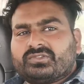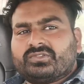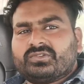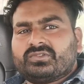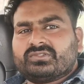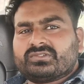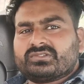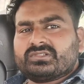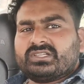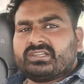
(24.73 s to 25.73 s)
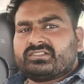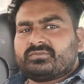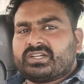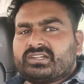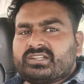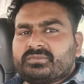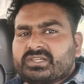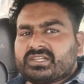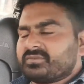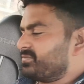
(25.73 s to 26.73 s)
दोस्तों ये स्पाइडर
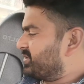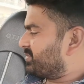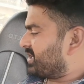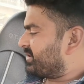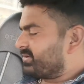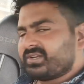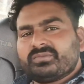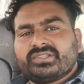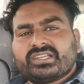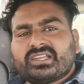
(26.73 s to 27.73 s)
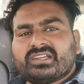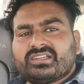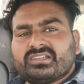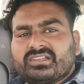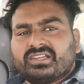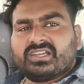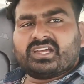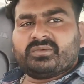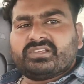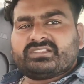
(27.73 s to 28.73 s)
मेरा बीमार हो रहा है बेचारा
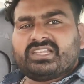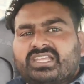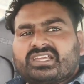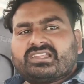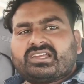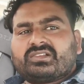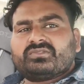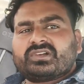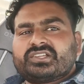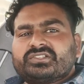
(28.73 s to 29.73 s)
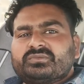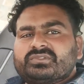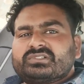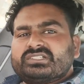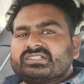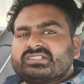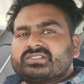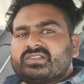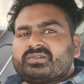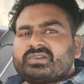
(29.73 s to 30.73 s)
अभी इसे लेके जा रहा हूँ काशीपुर देख
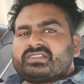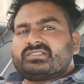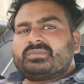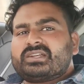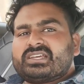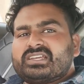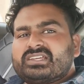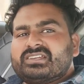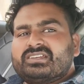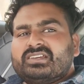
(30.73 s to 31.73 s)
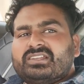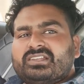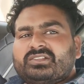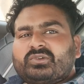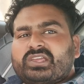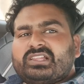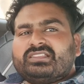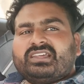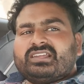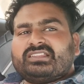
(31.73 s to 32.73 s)
सकते हैं आप कैसे बैठा है ये तो
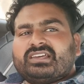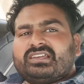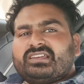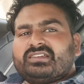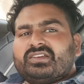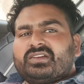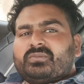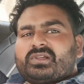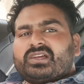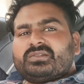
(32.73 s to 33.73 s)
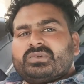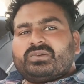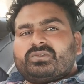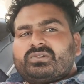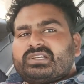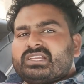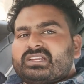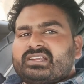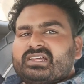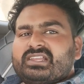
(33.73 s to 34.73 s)
खेलता रहता है पर आज बिल्कुल
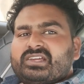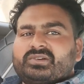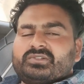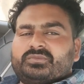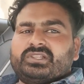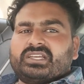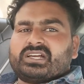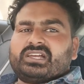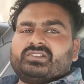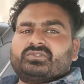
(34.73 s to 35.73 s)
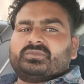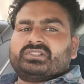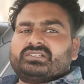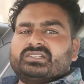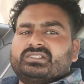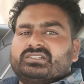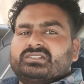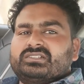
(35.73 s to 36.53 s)
ढीला ढाला है कुछ भी नहीं खाया सुबह से